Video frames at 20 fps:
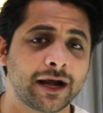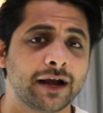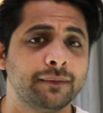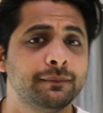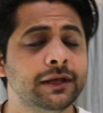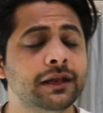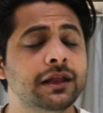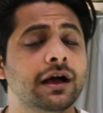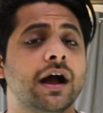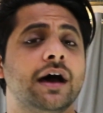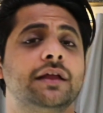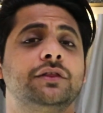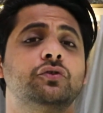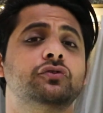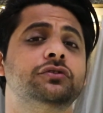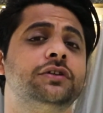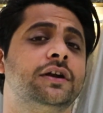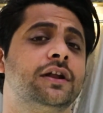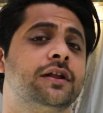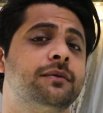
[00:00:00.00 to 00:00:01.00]
पैड भी लगाते
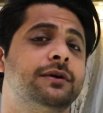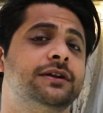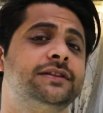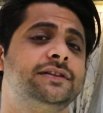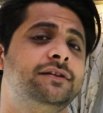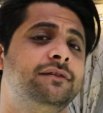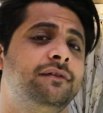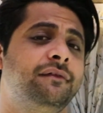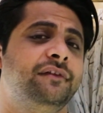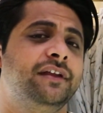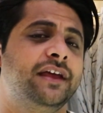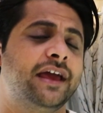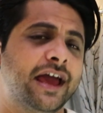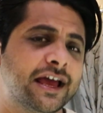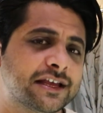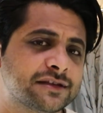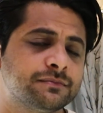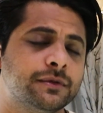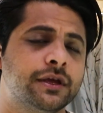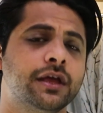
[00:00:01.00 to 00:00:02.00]
हो थंडरबर्ड
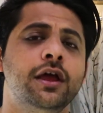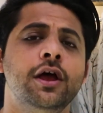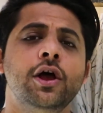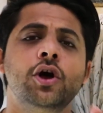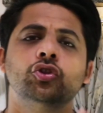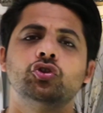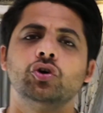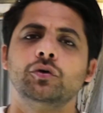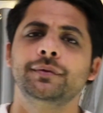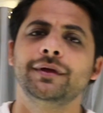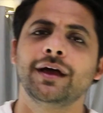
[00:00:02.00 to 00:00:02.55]
एक्स में तो